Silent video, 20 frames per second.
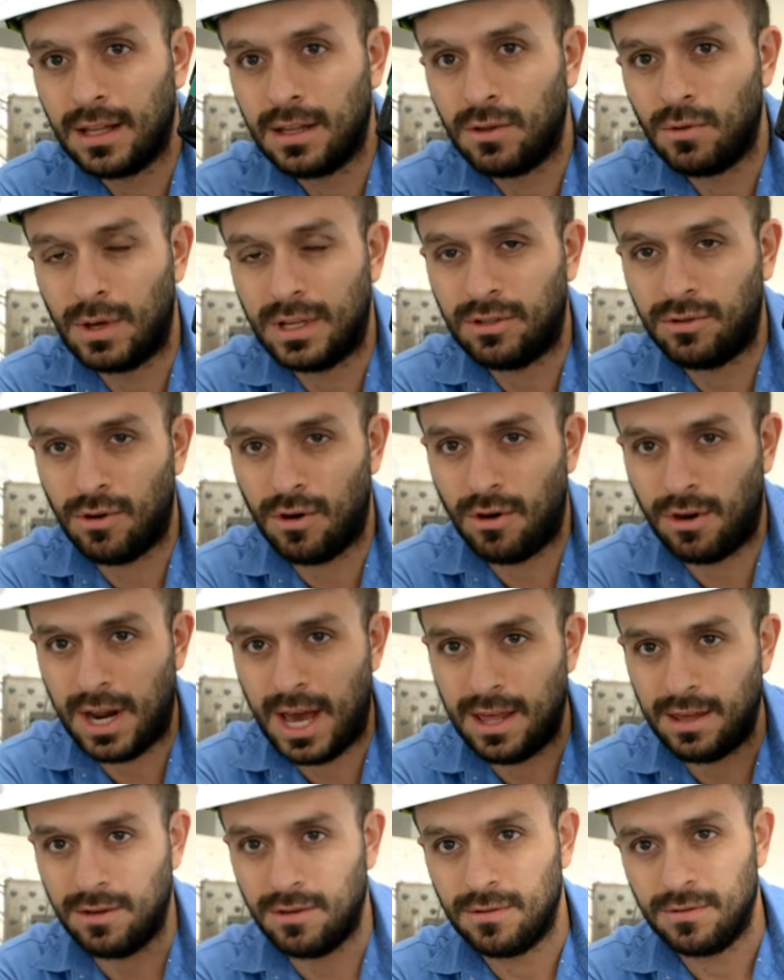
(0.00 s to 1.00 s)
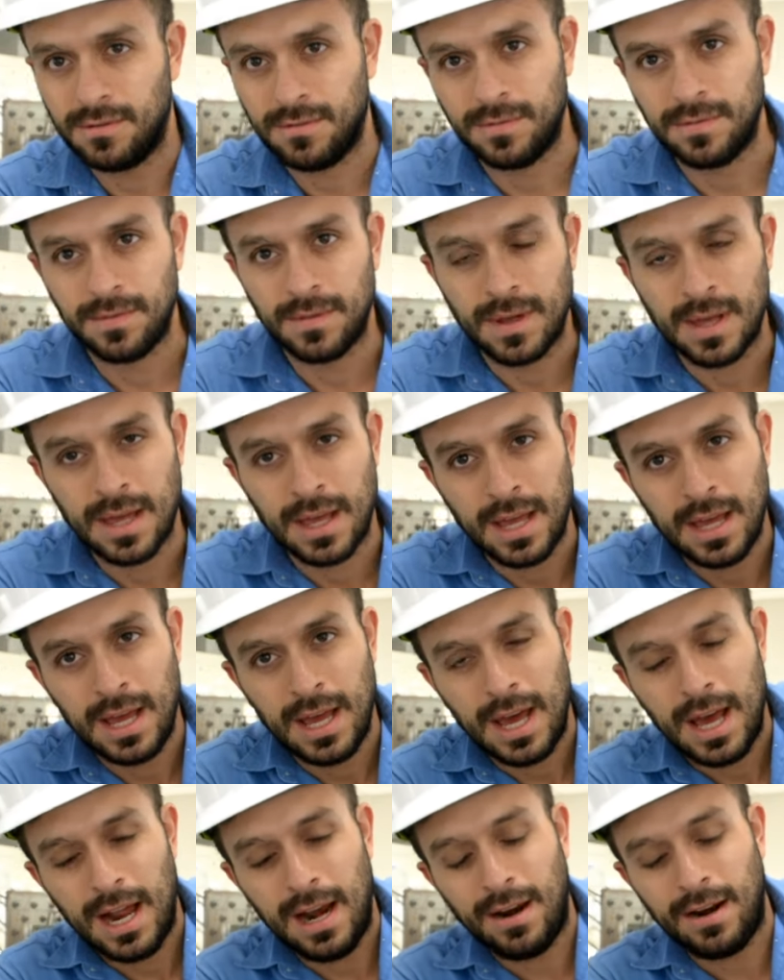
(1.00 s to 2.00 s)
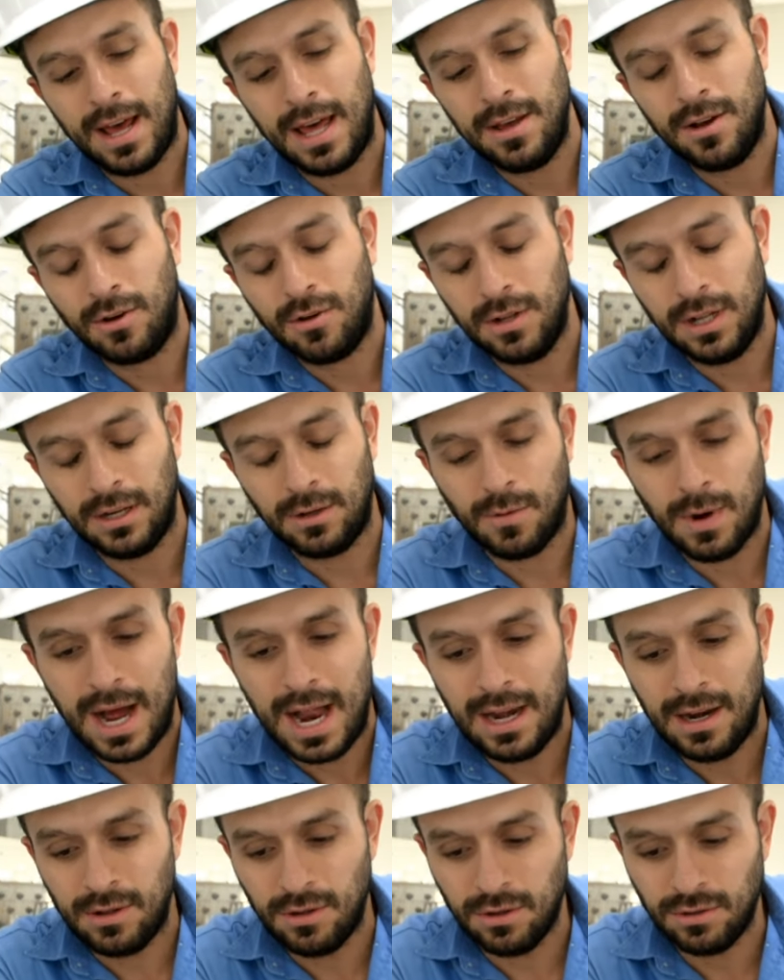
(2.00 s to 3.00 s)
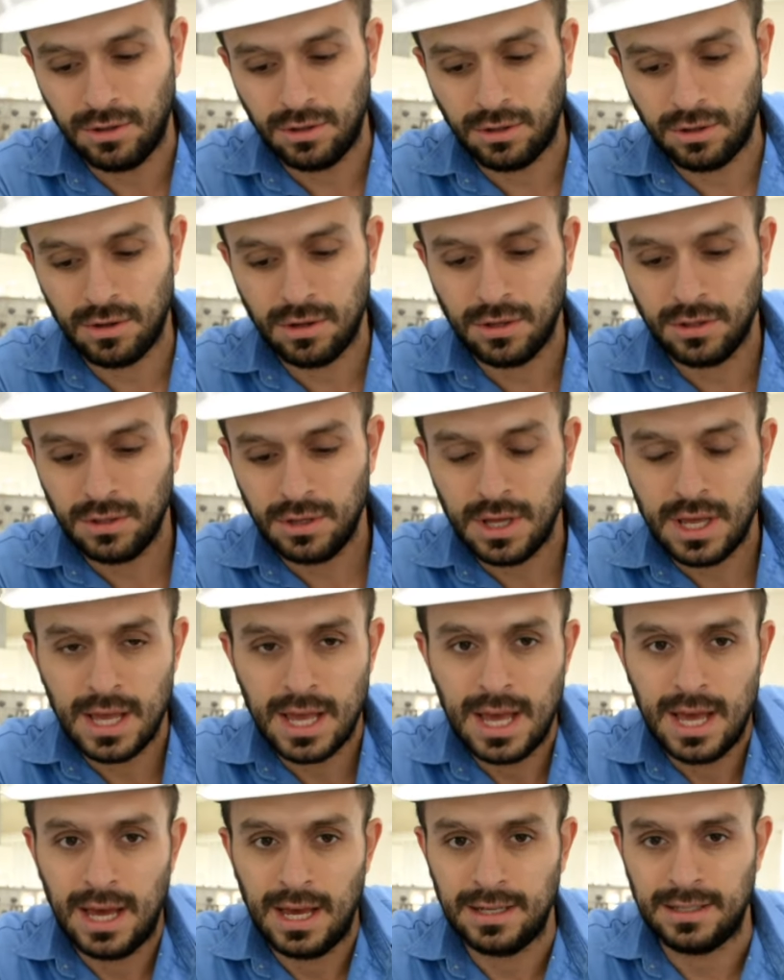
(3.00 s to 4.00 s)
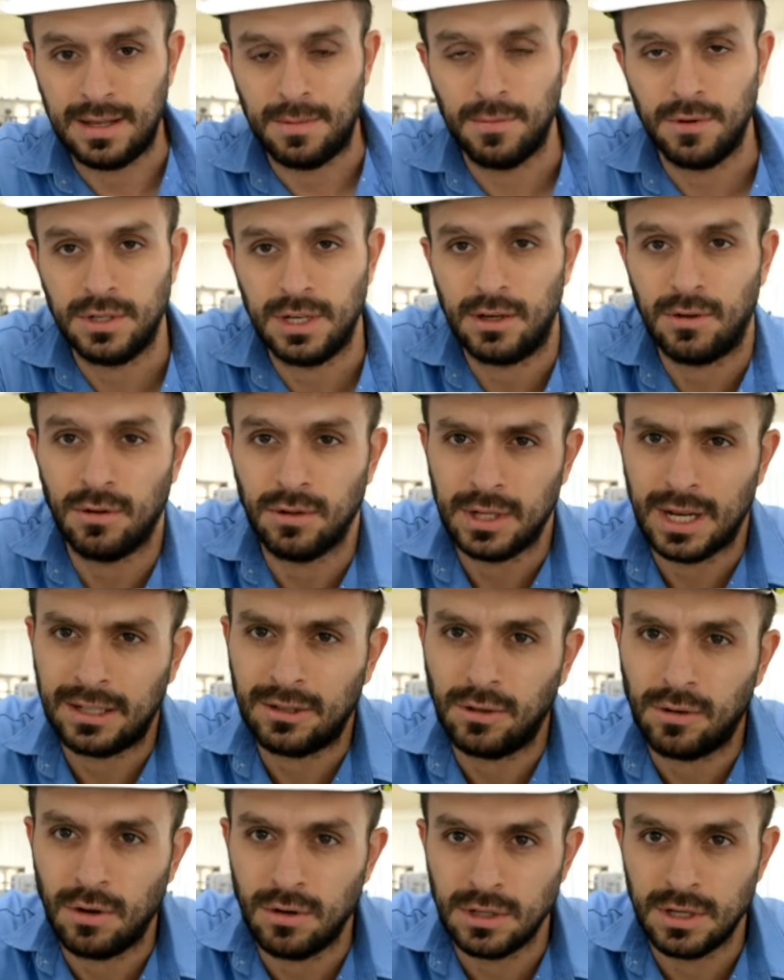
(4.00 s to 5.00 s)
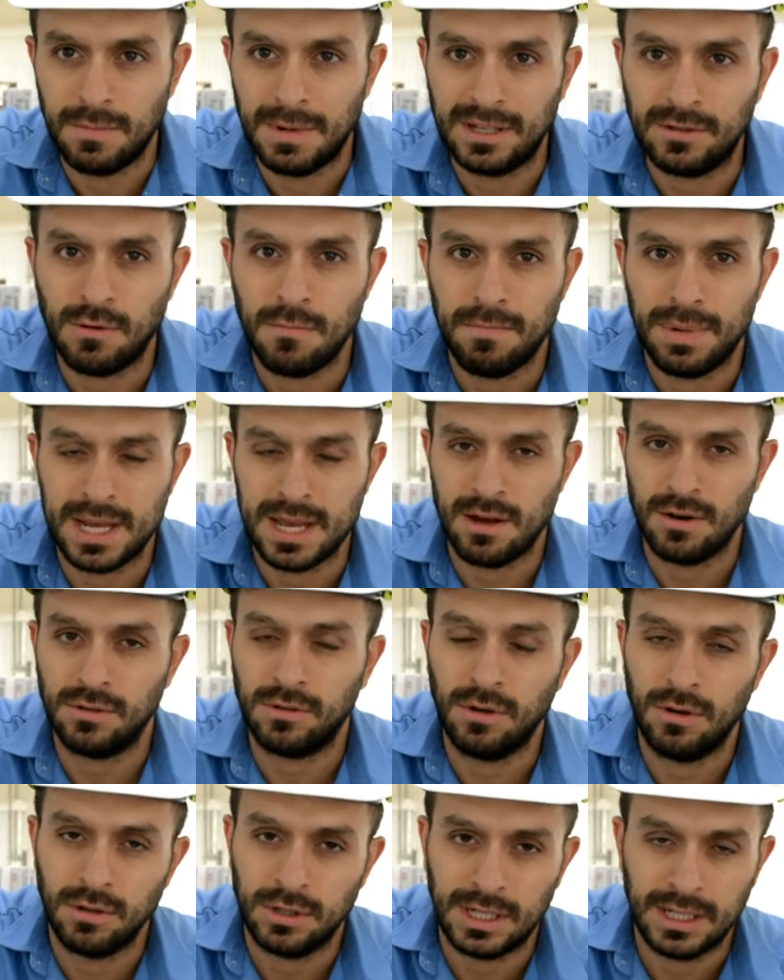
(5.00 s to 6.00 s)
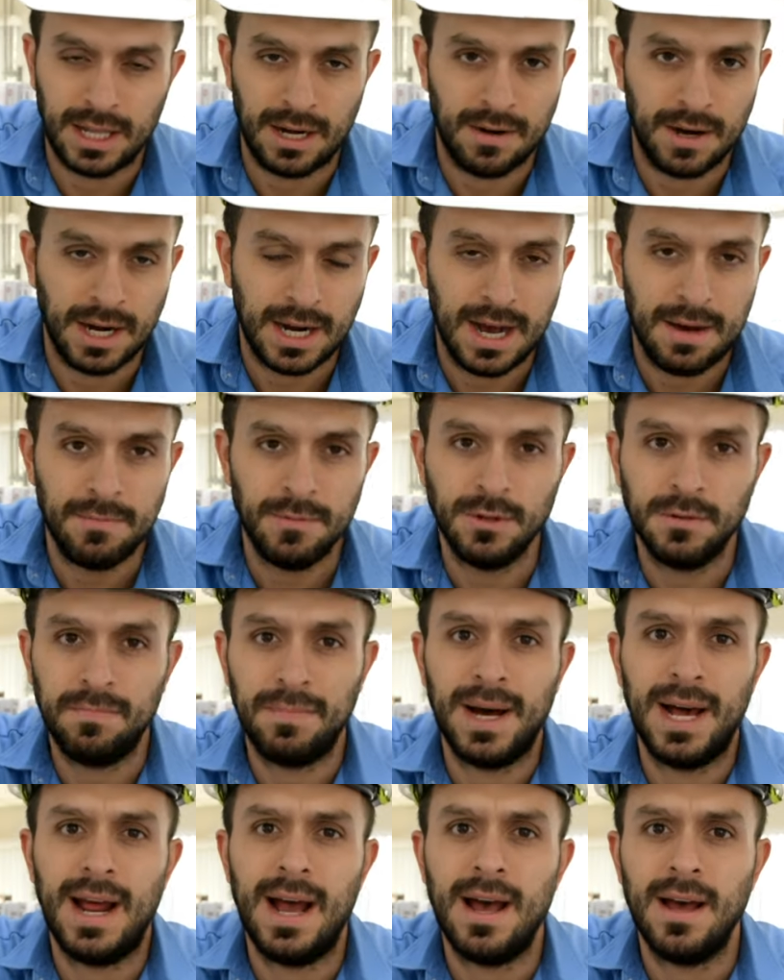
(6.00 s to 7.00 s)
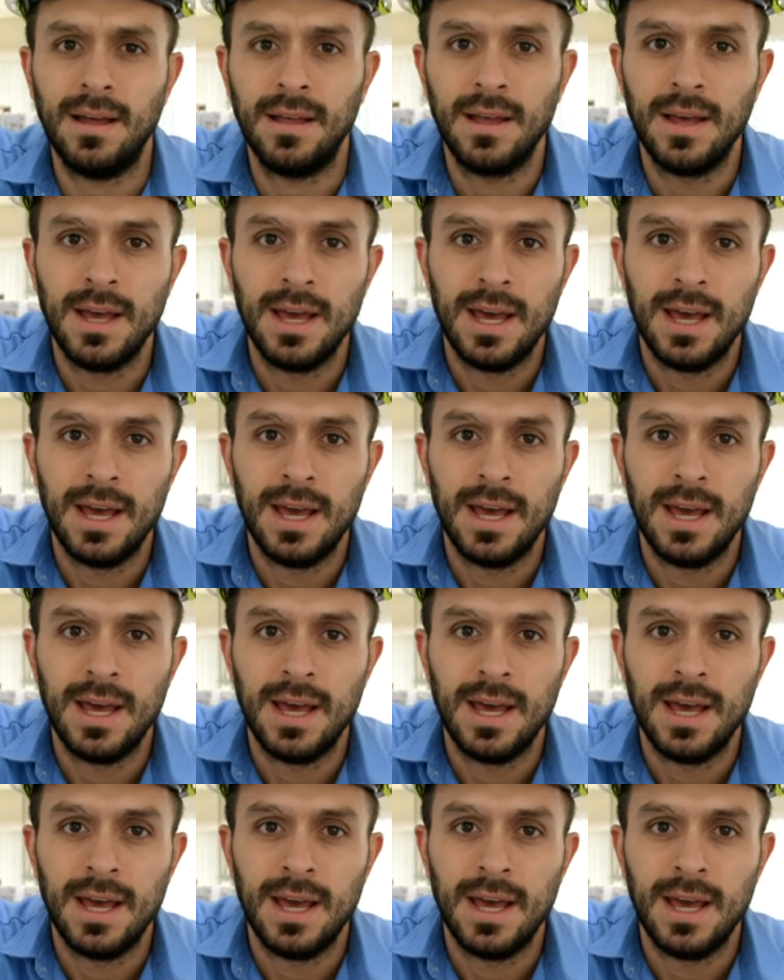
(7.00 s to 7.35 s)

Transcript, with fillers: nuestro radio, el radio con el cual nosotros estamos en contacto con los demás compañeros con los que trabajamos para